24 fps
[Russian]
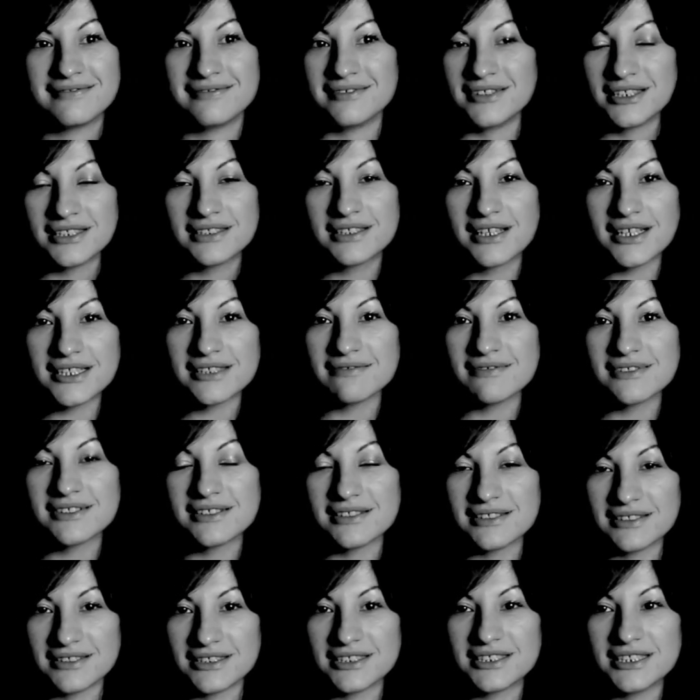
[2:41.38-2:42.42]
не
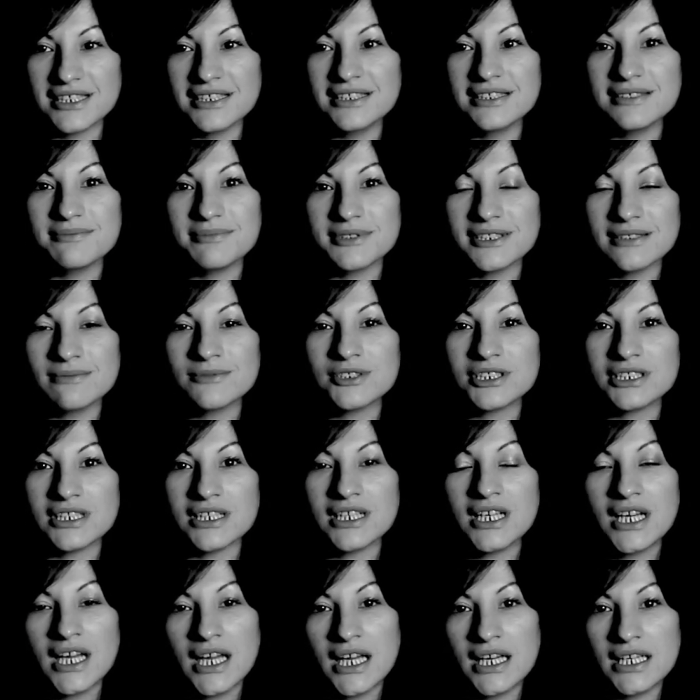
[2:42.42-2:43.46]
отказывалась от отношений, потому
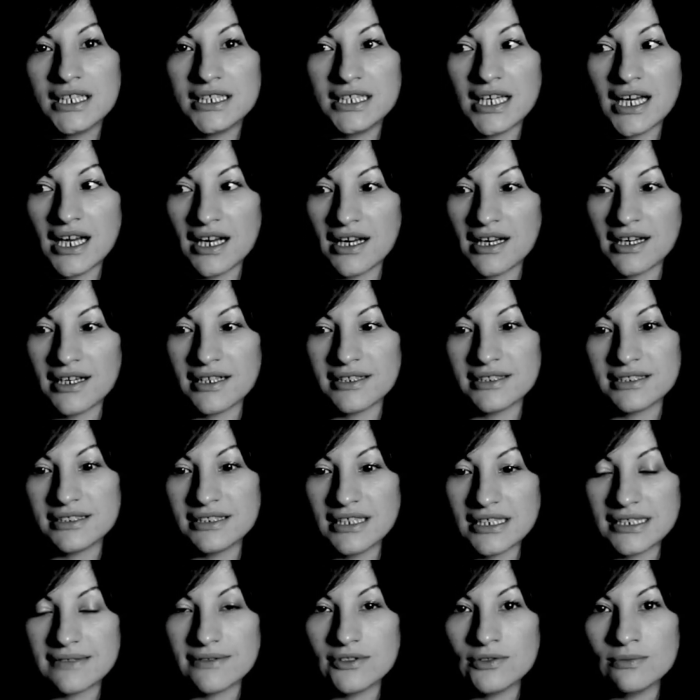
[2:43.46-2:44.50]
что я с
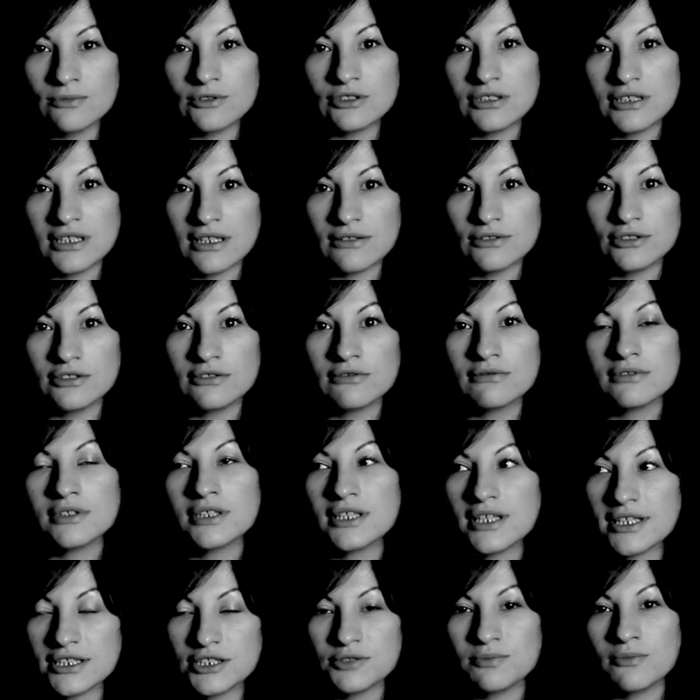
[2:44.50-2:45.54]
детства думаю, что я очень
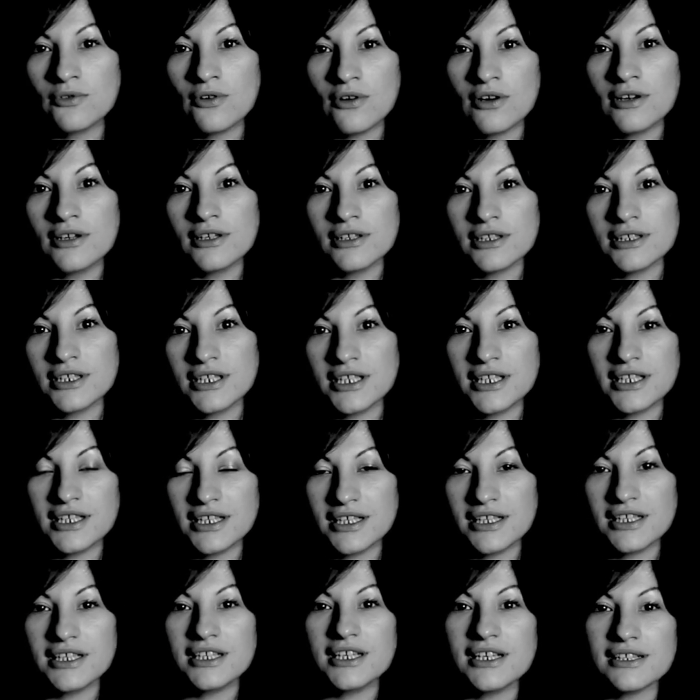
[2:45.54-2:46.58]
унылая чмо,
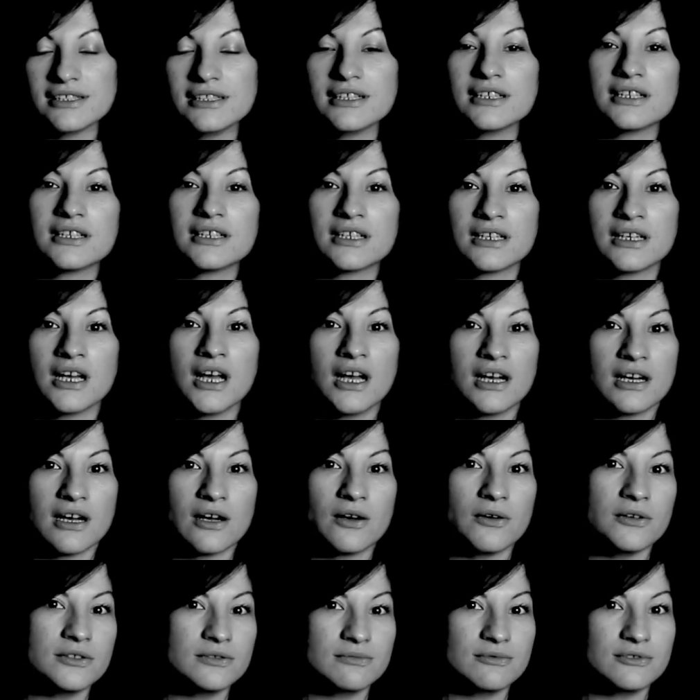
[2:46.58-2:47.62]
и если
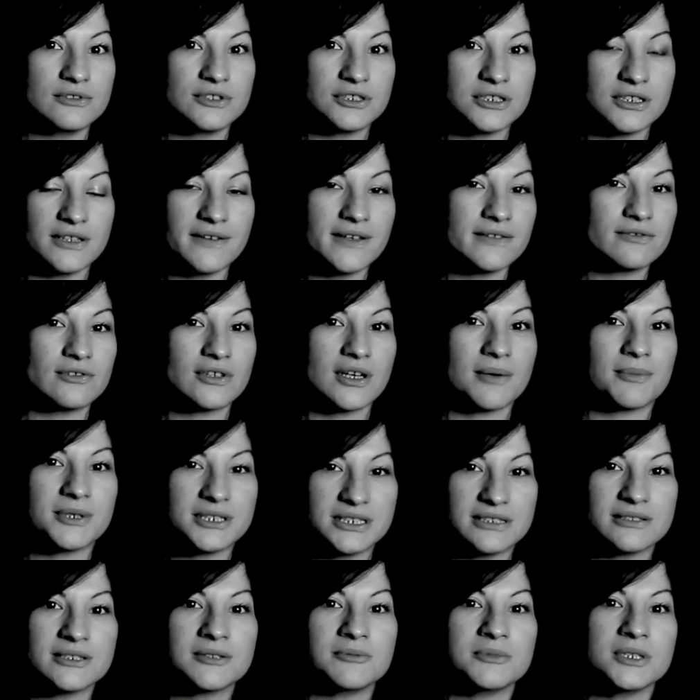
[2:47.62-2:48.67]
какой-нибудь человек вдруг
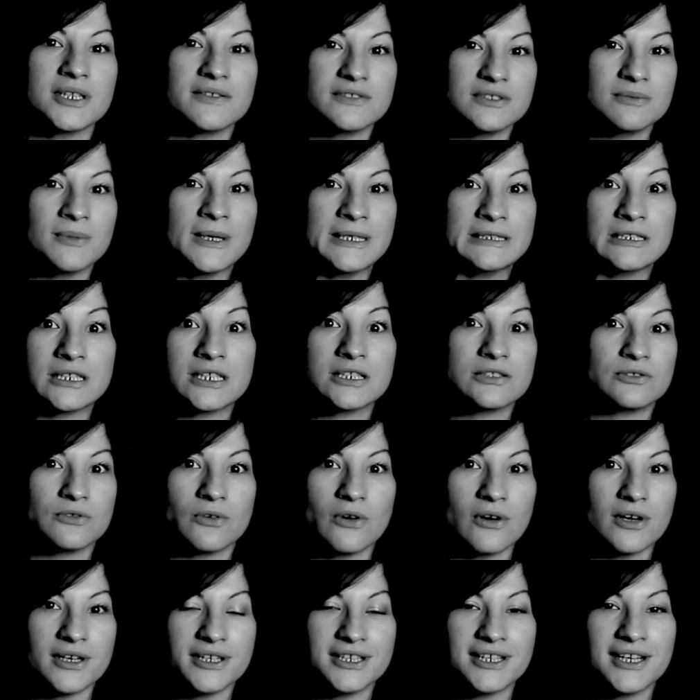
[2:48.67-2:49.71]
обратил на меня внимание, говорит,
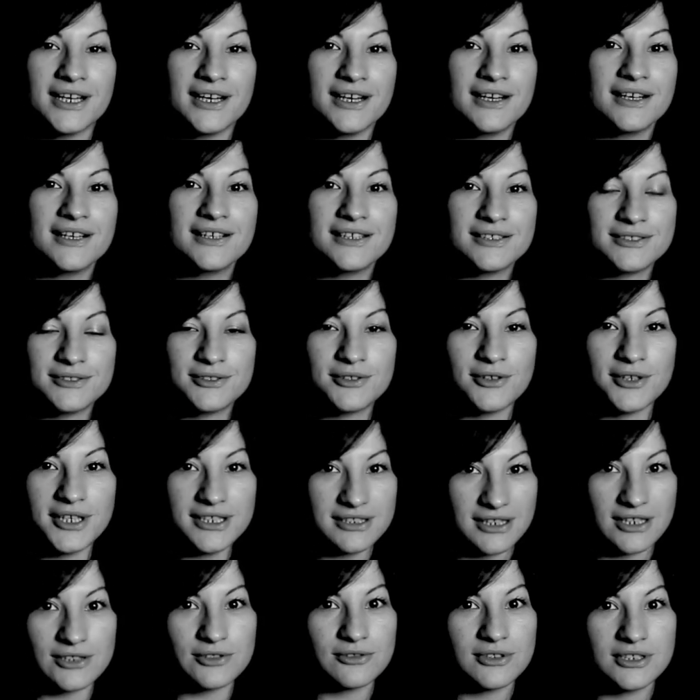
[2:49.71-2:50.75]
ой, то я
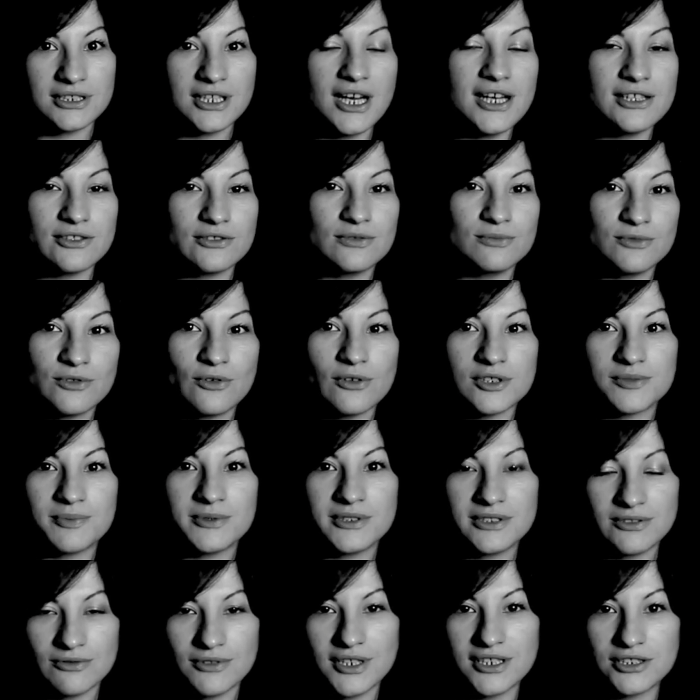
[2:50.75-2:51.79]
сразу кидаюсь, думаю,
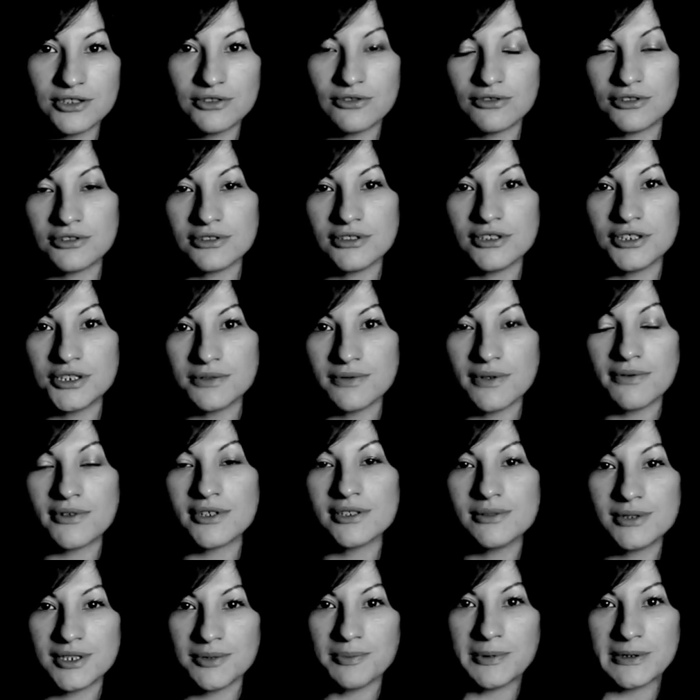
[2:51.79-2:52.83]
господи, ну я же тоже ничего,
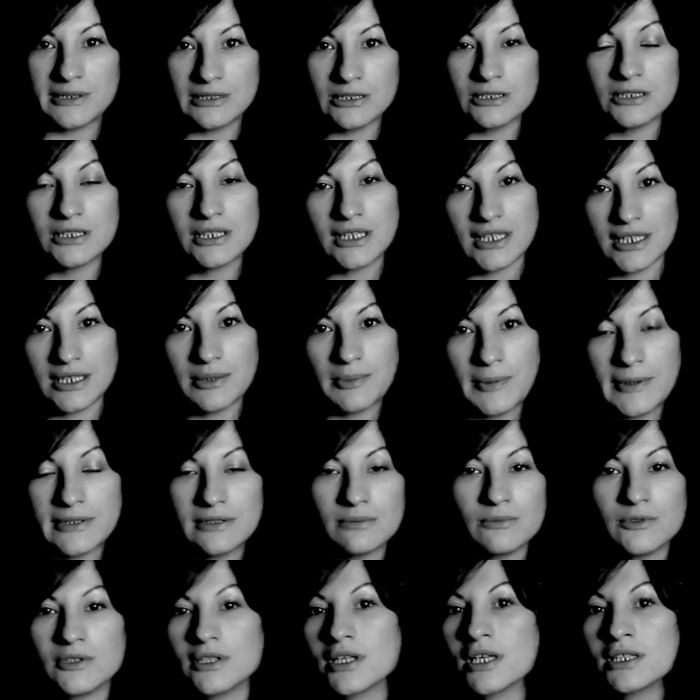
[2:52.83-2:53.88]
вроде симпатичненькая, и
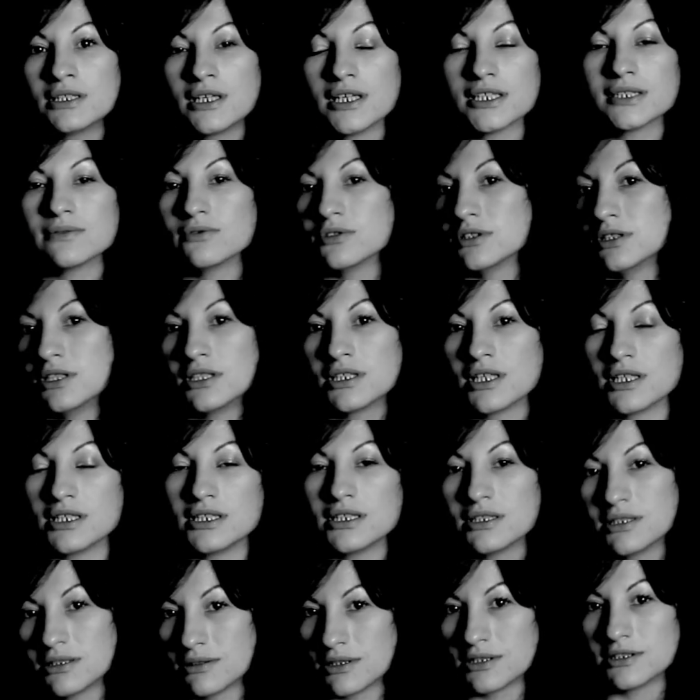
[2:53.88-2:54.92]
поэтому я не отказываюсь ни от
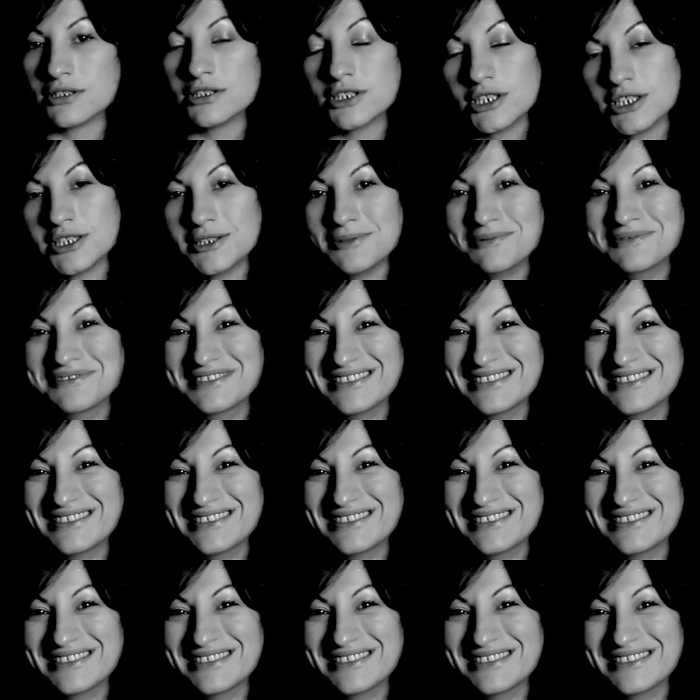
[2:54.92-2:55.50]
каких отношений.